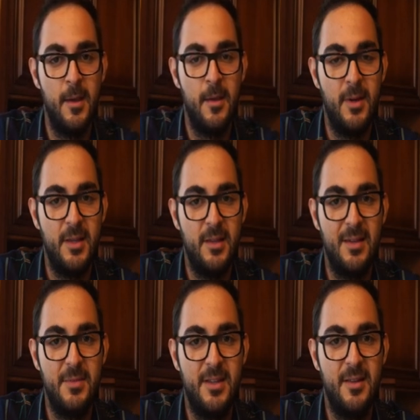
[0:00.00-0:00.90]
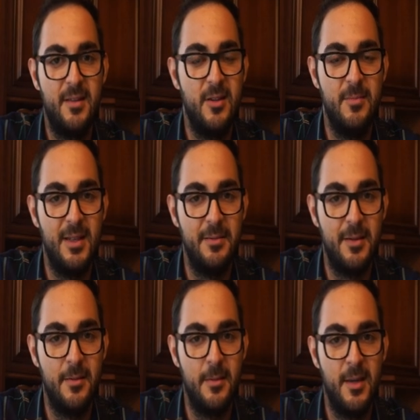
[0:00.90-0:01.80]
Ma in essa Michele si
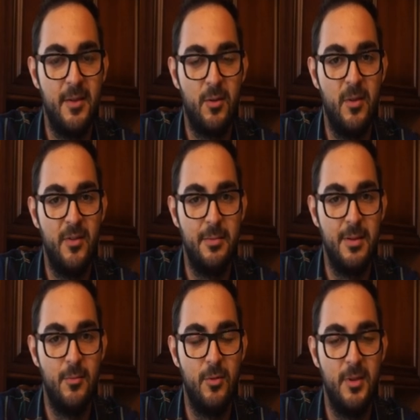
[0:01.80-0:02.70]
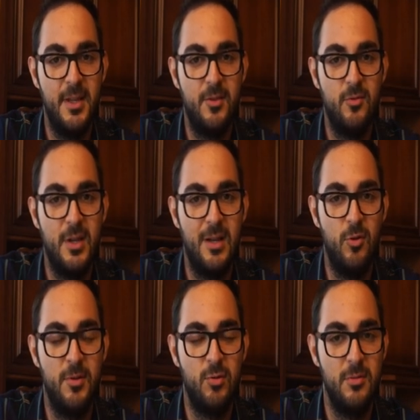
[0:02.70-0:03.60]
ribellerà e, come vedremo, lei si unirà al
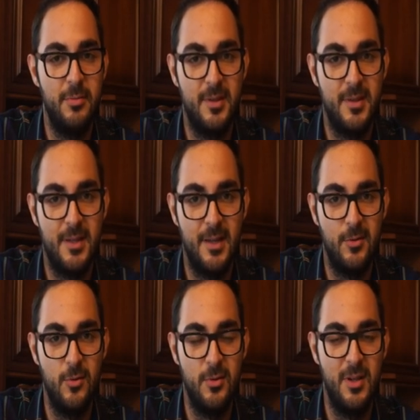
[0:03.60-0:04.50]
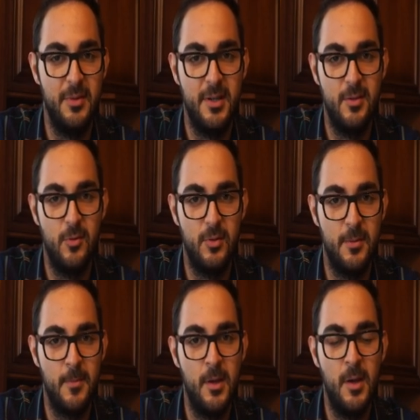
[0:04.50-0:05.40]
movimento di brigantaggio del
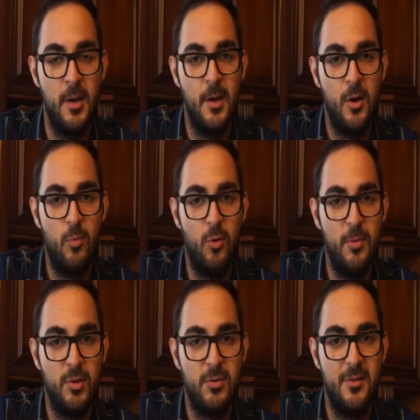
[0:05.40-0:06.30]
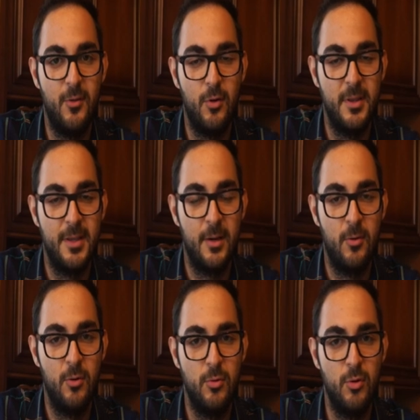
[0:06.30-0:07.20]
Meridione, un movimento di rivolta
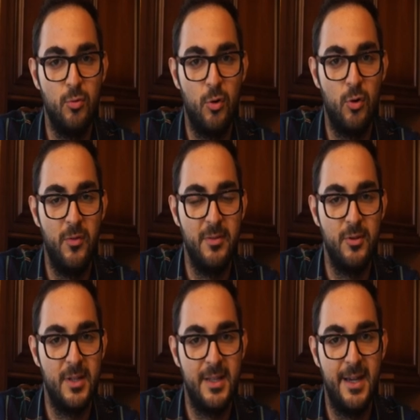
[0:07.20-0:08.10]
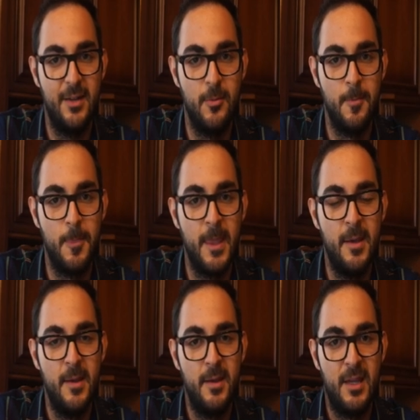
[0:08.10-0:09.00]
contro il nuovo governo italiano,
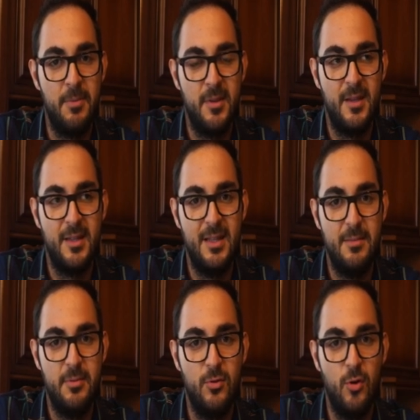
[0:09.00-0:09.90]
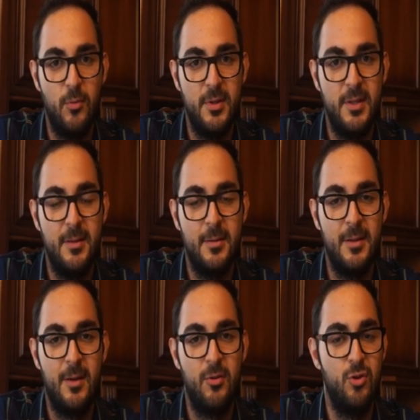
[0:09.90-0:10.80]
che prenderà nei libri il nome di
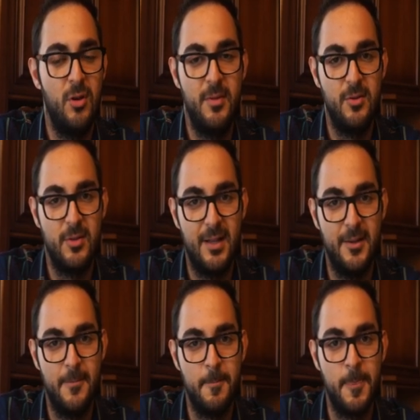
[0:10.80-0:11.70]
La questione meridionale.